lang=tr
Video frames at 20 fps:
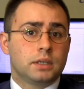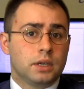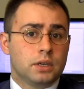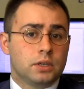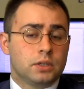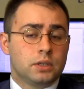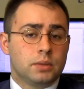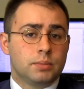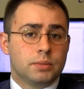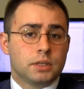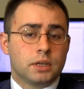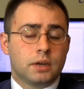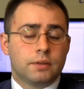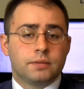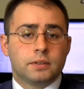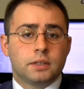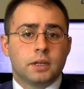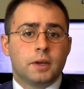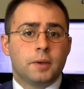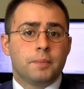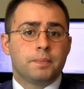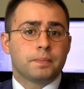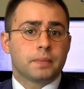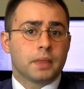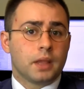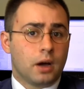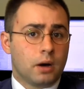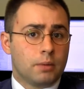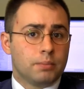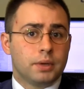Geçtiğimiz hafta
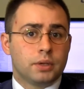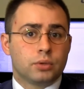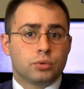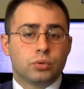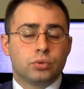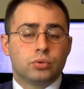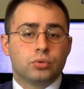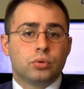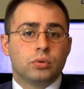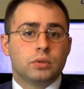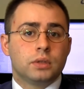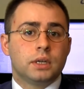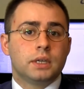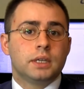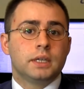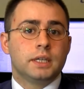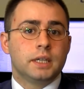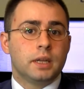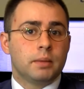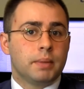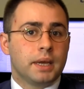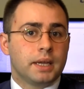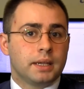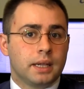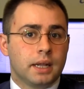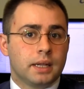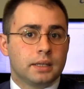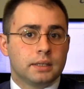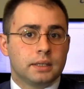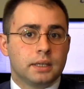ham petrol stoklarının yine
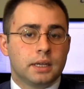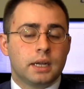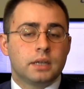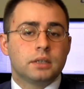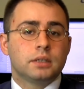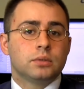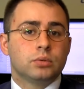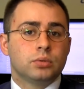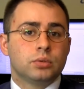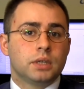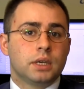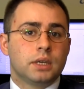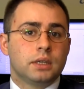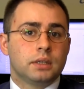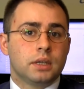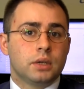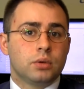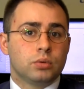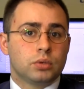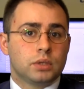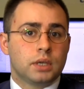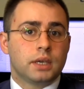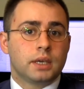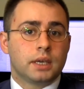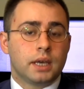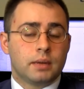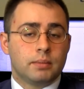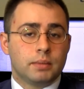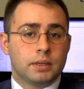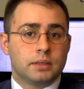beklenen beklentiler düzeyinde
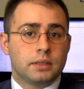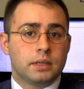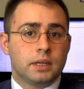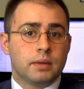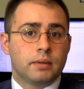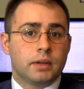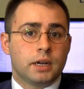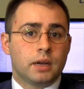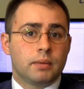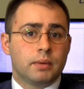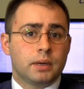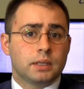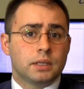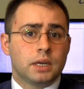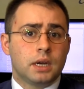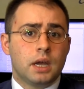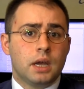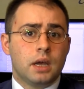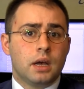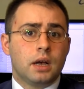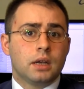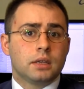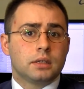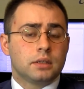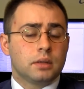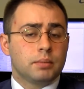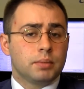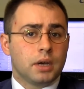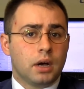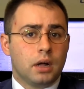yüksek gelmesiyle beraber
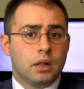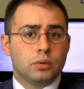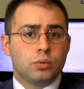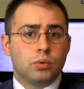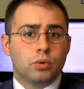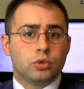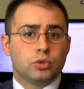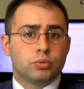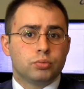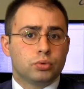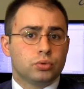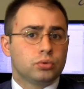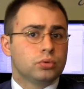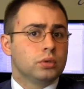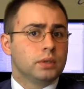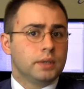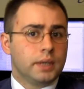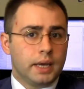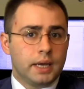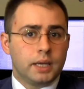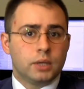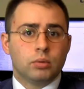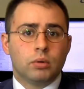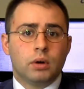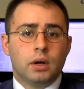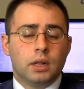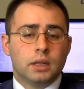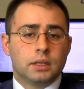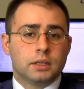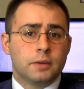aslında bir algı oluşmuştu. Neydi
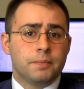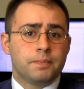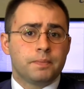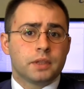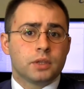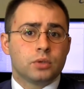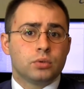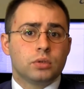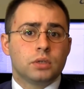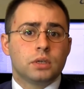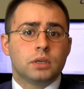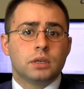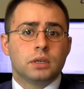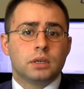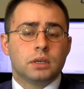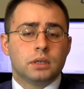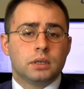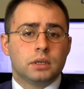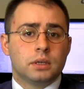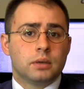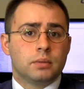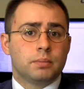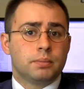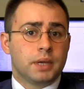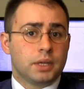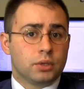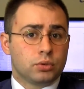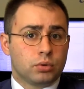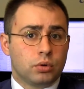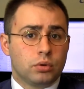o algı? Çünkü e,
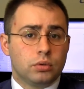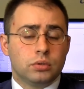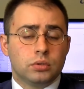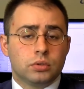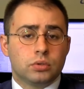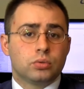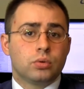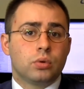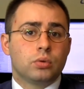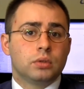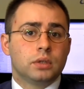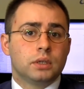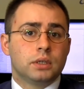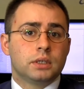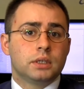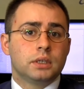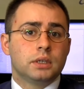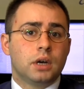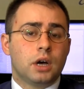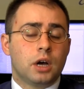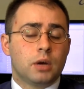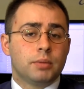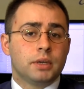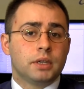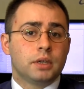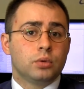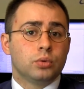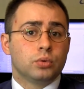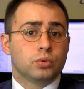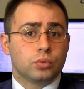petrol stokları
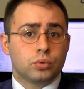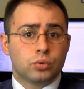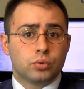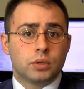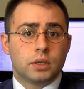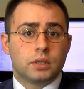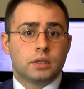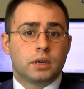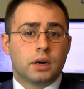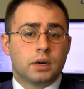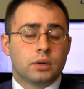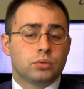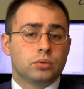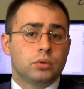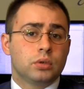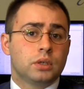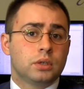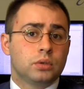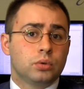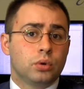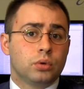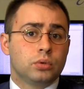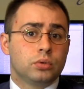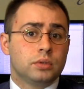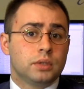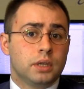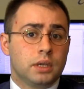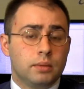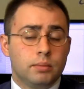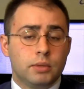ABD'de uzun süredir artıyor ki
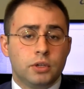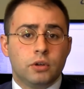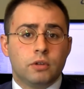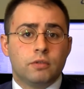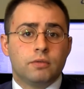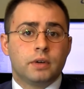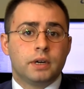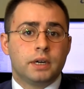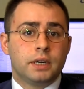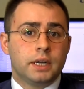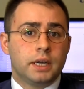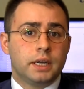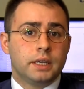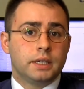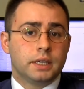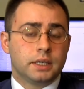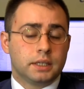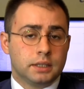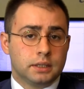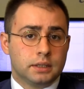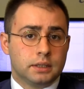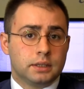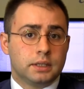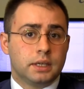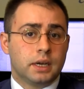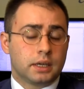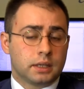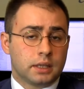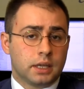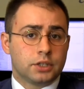450 milyon varile yakın
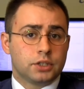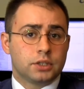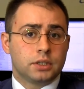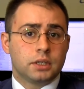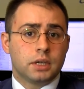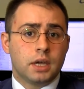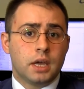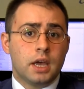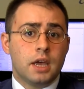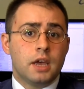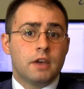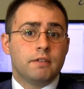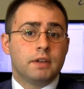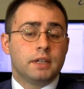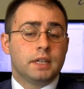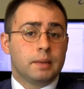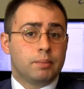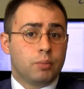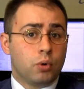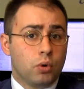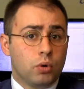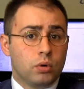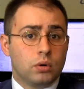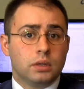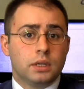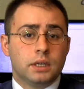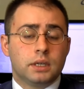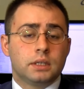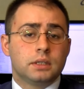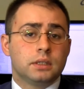yaklaştık ve
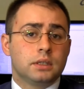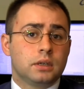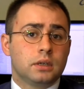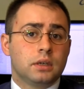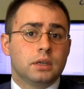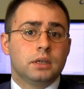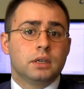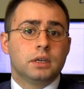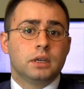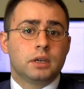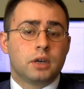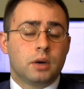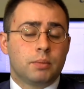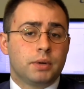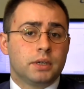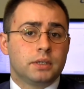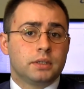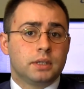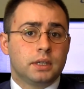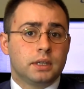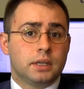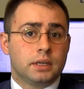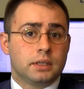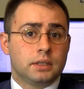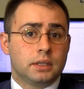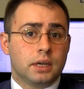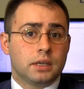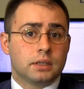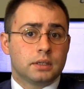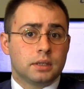depoların e,
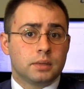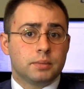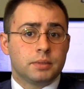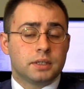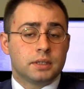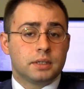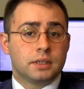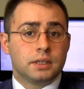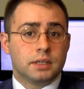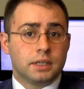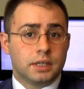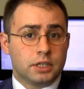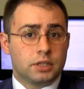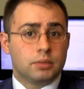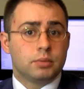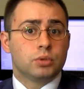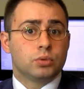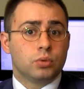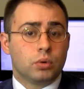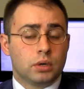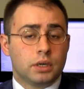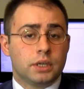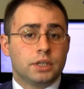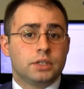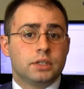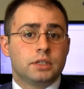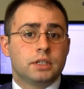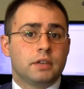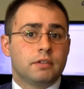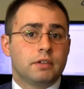kapasitelerinde aslında bir sınırlayıcı, bir
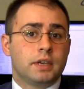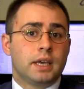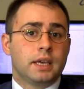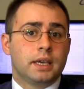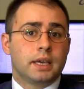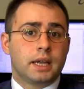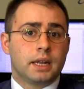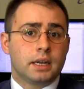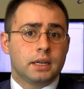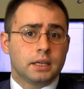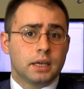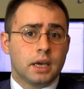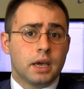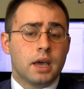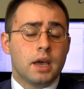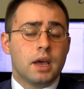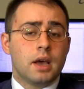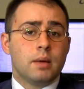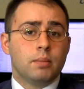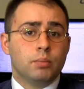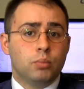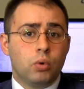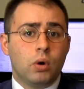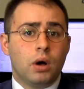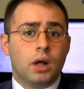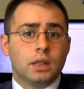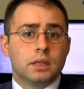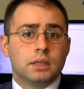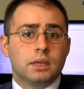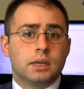zorlayıcı seviyeye geldik.
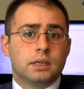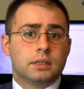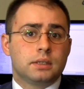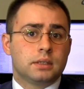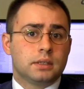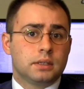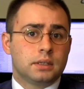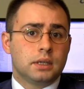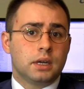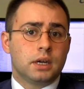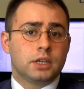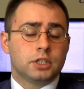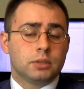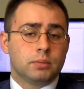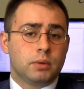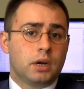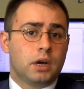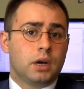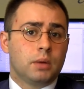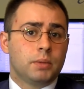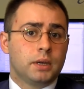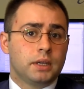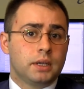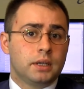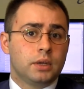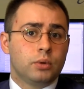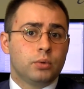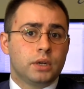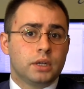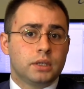Bu algı aslında acaba
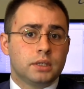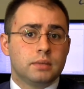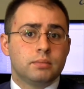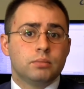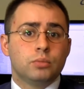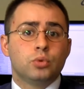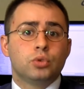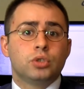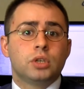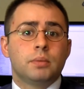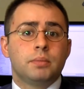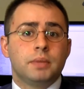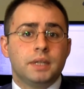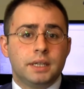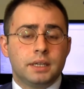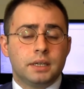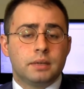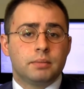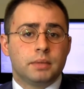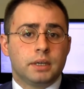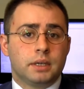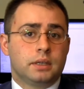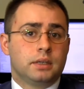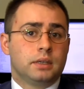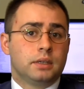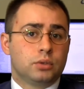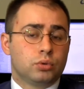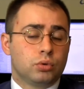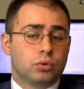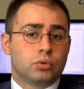ABD'de üretim düşebilir mi
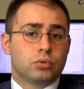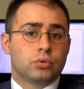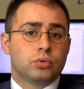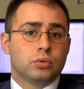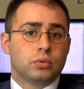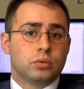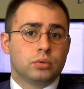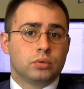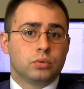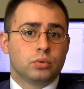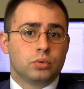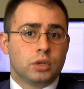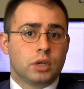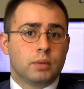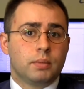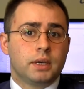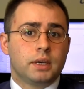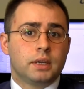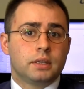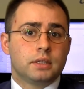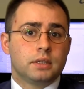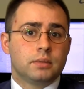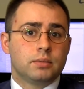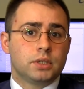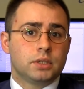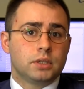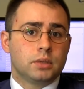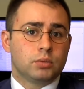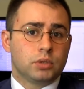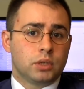sorusunu gündeme
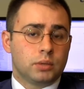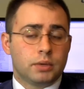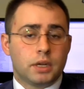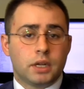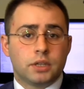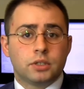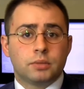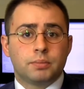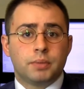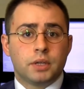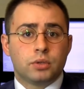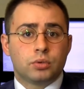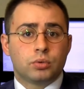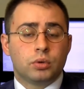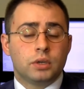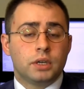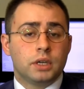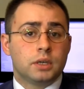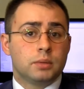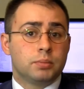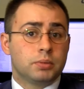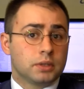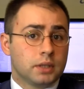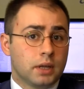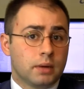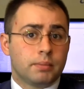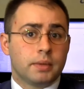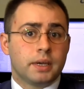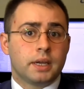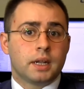getirmişti. Bu da birazcık petrolle
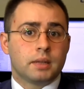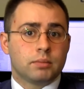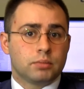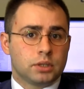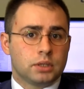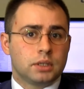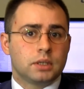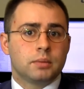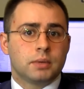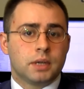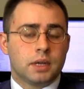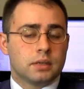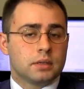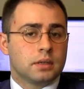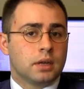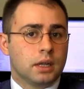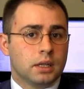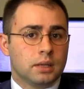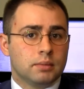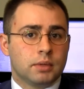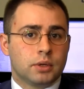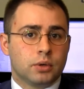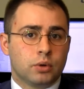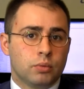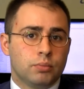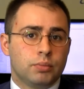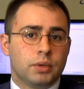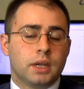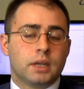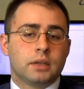kıpırdanma yaratmıştı ki biraz da
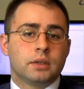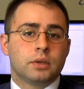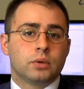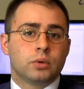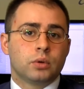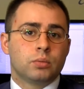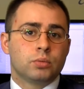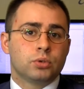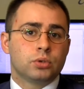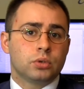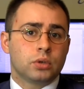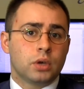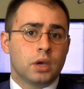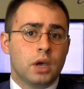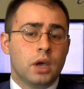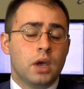alımları ön planda görmüştük.